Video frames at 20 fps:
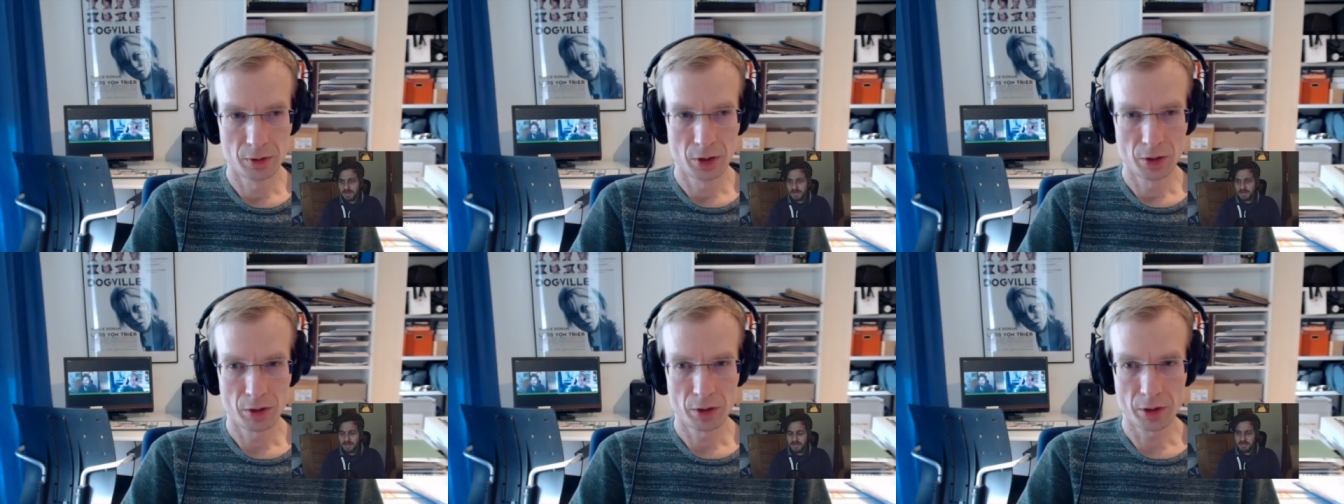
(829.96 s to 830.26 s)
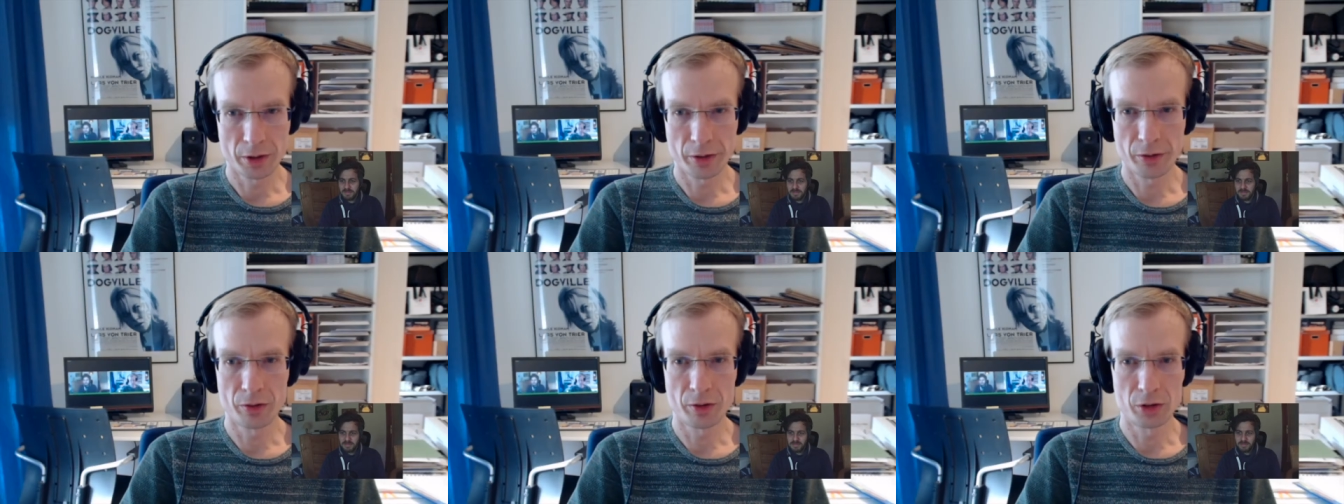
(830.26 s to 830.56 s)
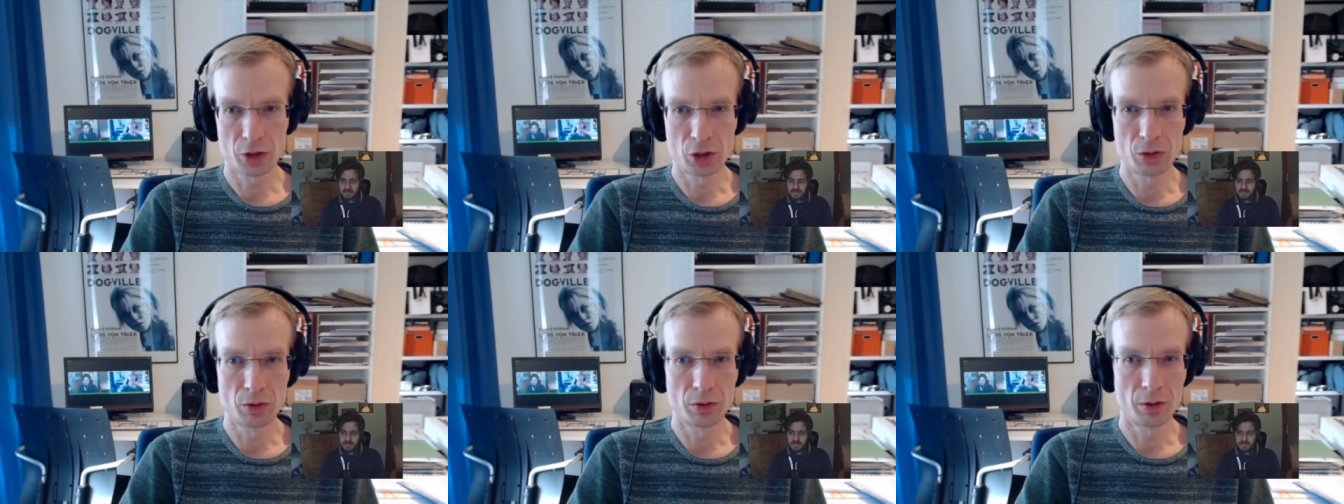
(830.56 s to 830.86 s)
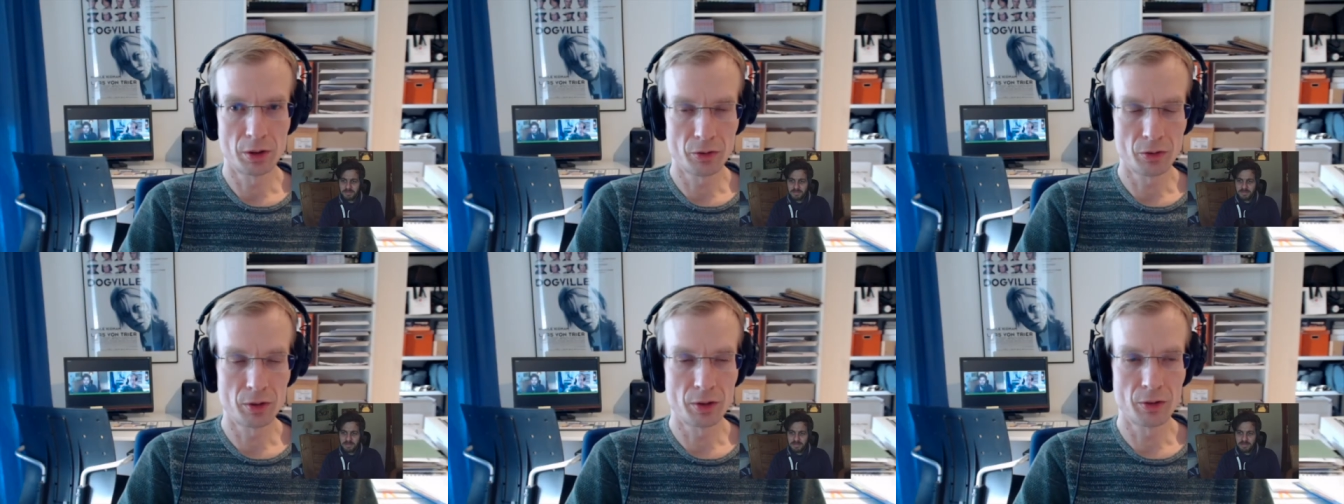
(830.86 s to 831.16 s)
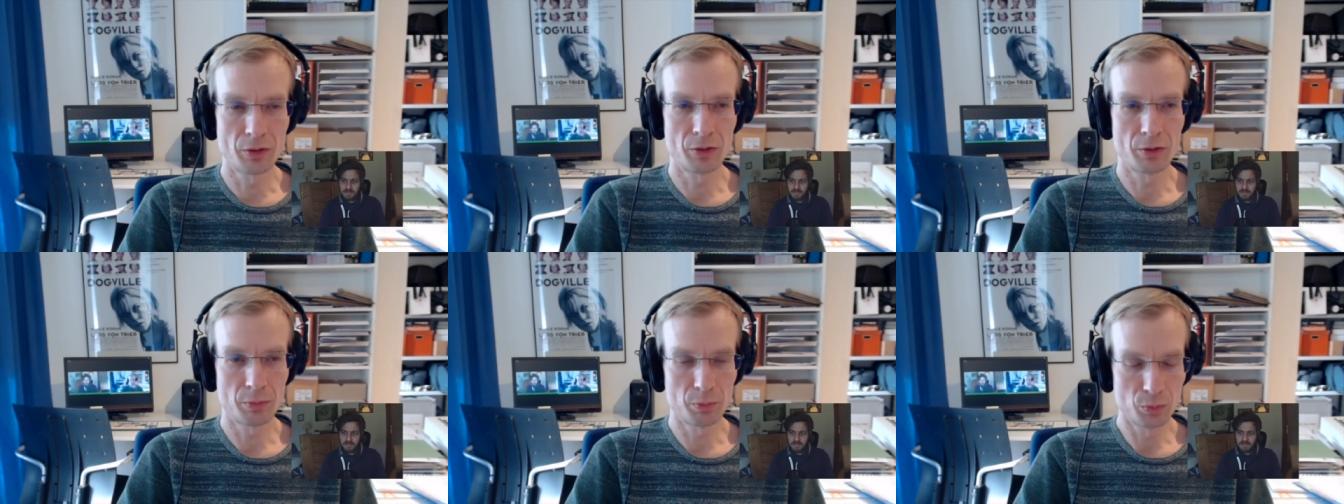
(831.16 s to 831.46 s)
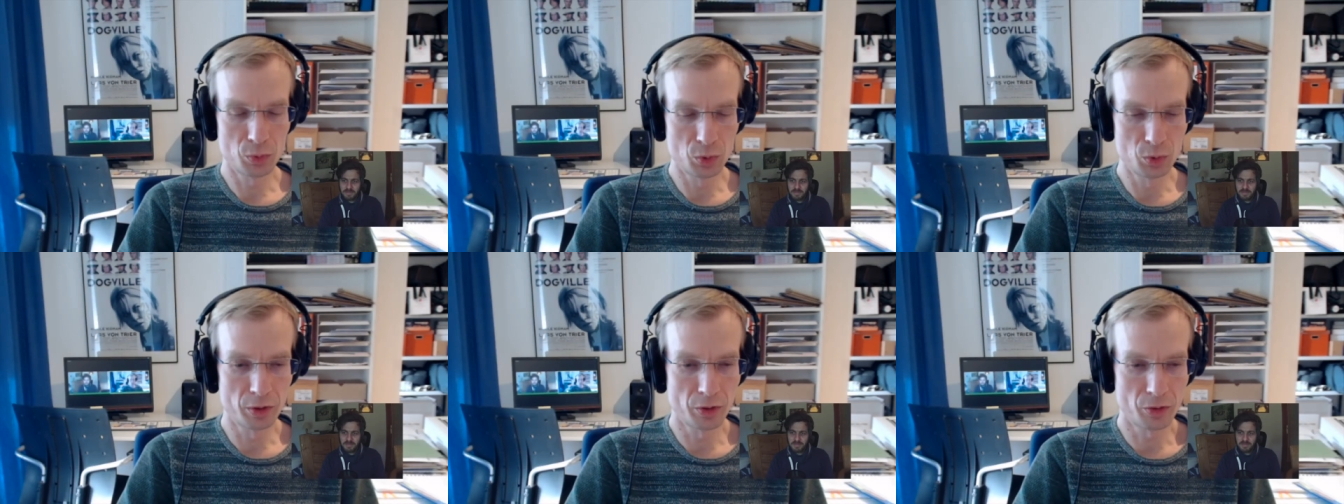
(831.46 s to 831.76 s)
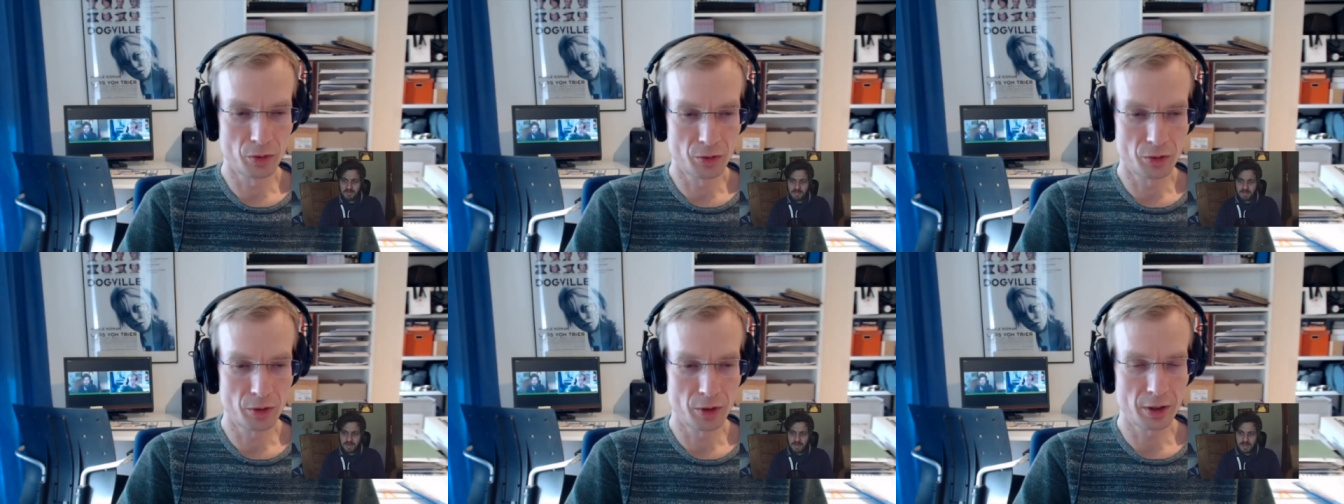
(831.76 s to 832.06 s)
Ja, das ist sehr schön. Also das Buch ist
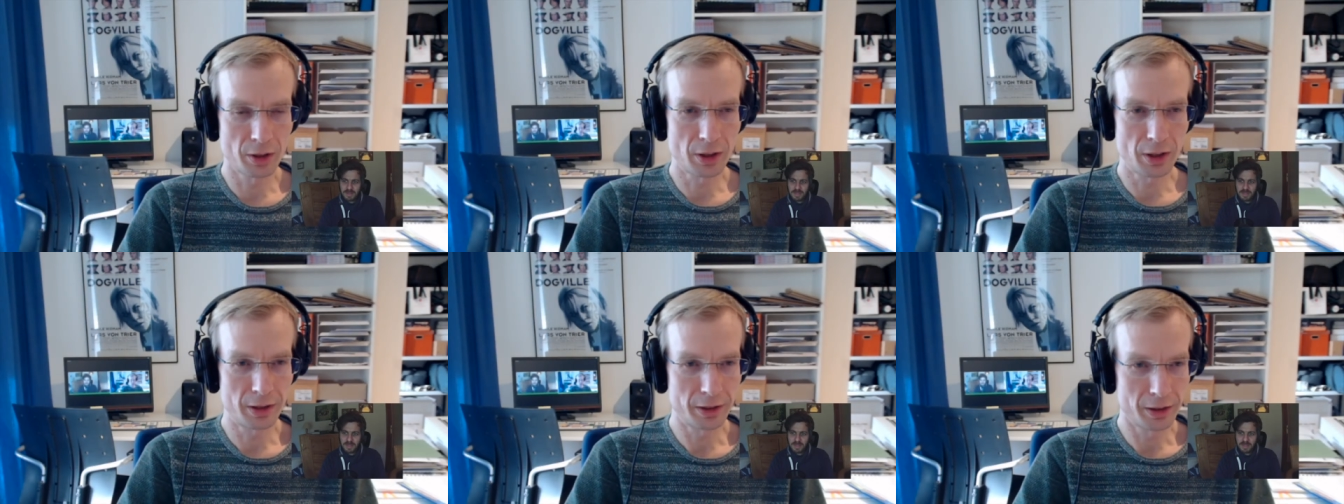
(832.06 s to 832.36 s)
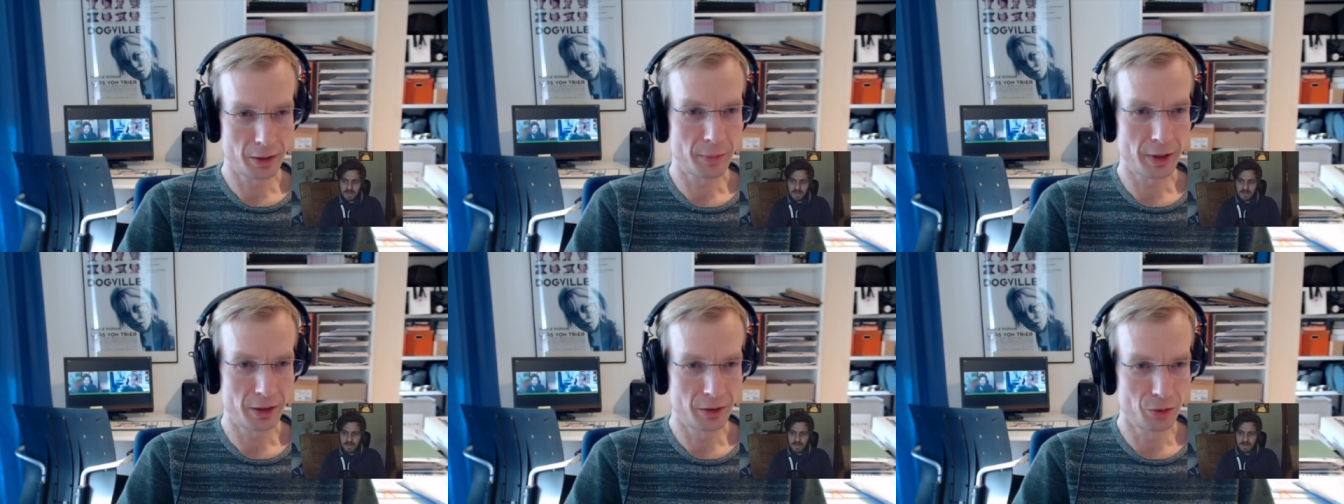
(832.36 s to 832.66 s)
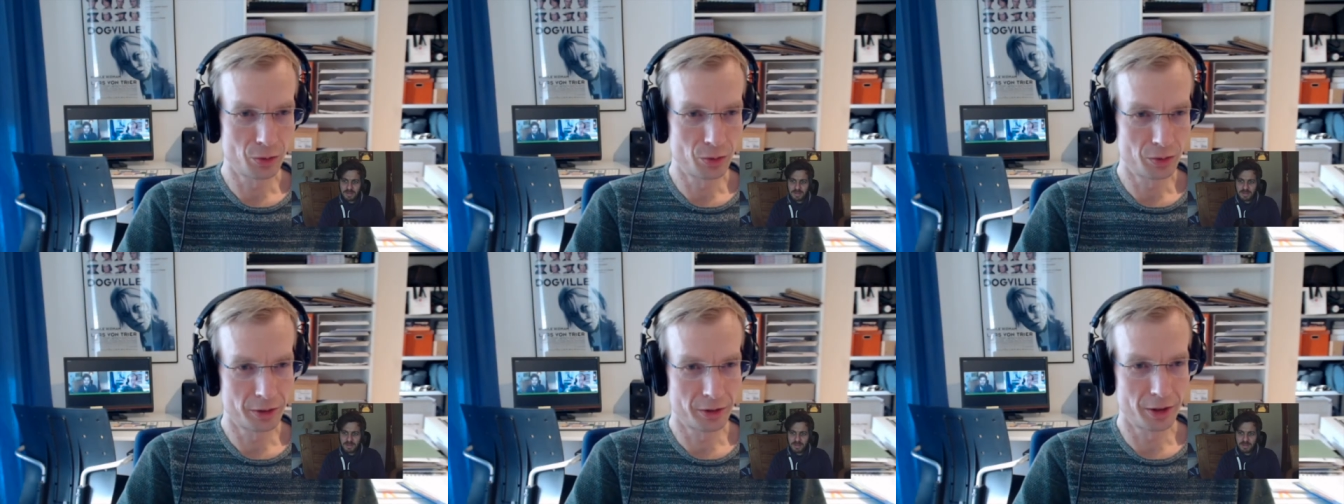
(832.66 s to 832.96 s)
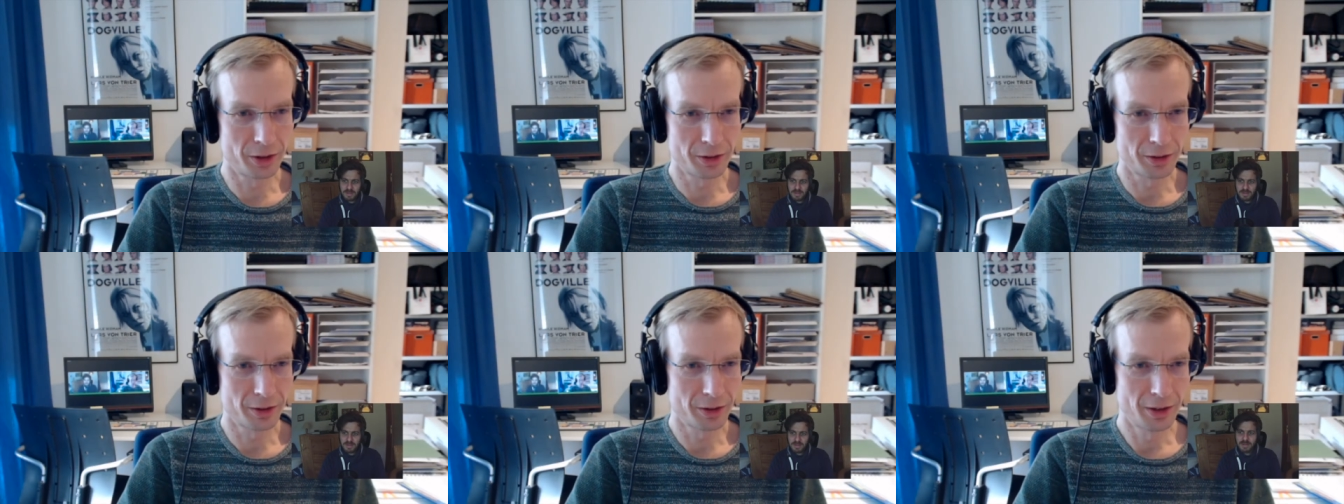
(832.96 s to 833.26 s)
sozusagen allgemeingültig.